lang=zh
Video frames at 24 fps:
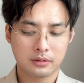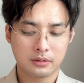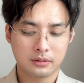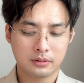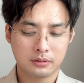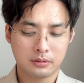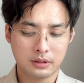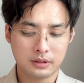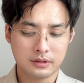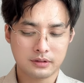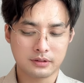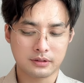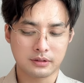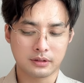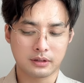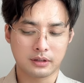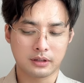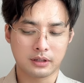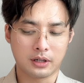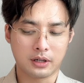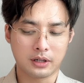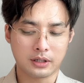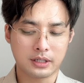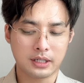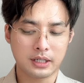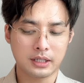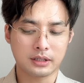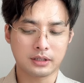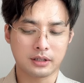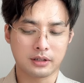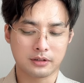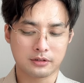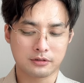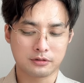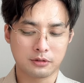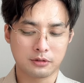对此，老 K
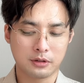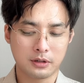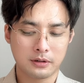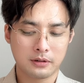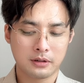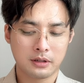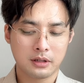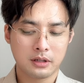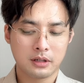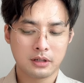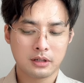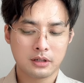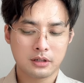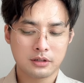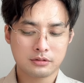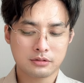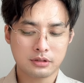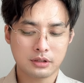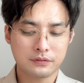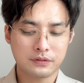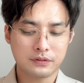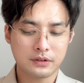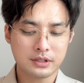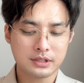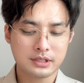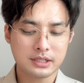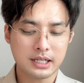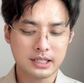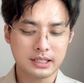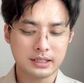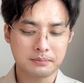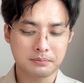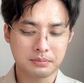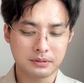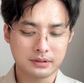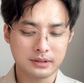党说：“双方
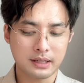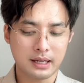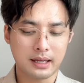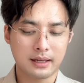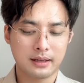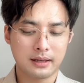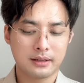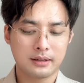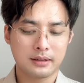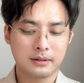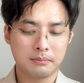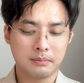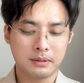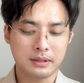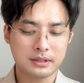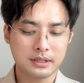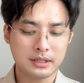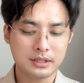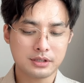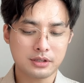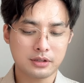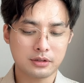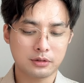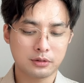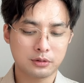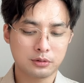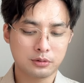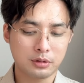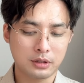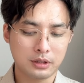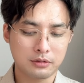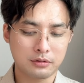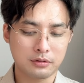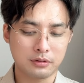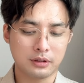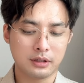善意不在，民间交流
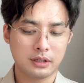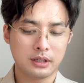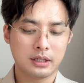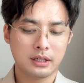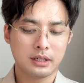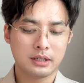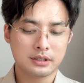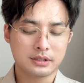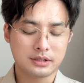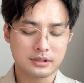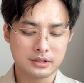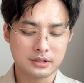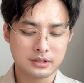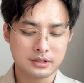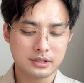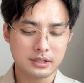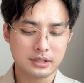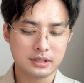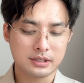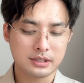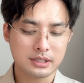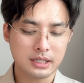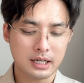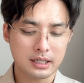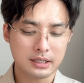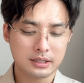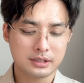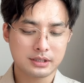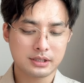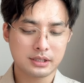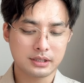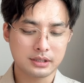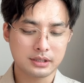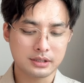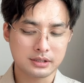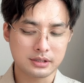退去。”只剩下
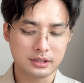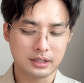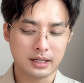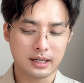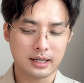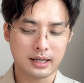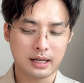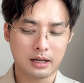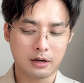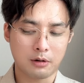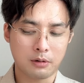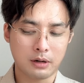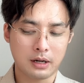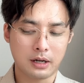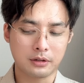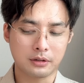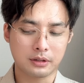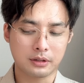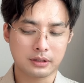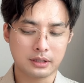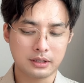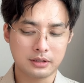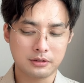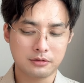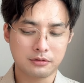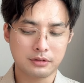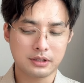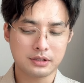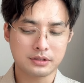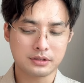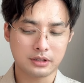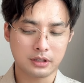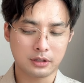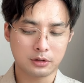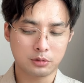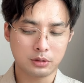政治的喊话跟军
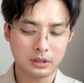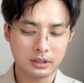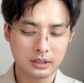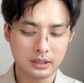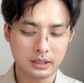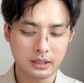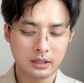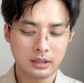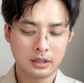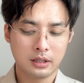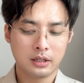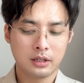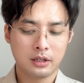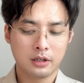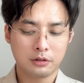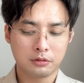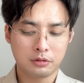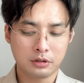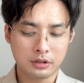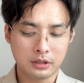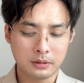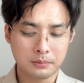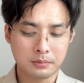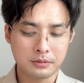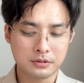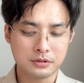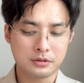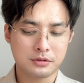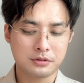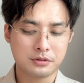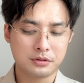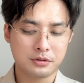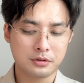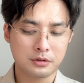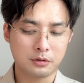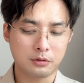事的对立，绝对不是
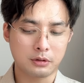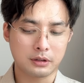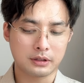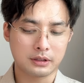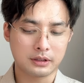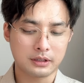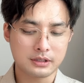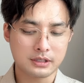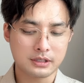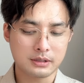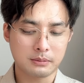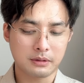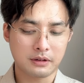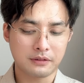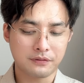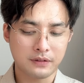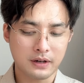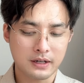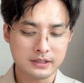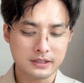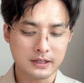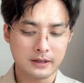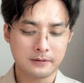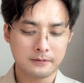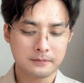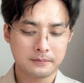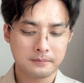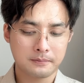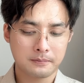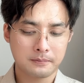区域稳定的正面发展。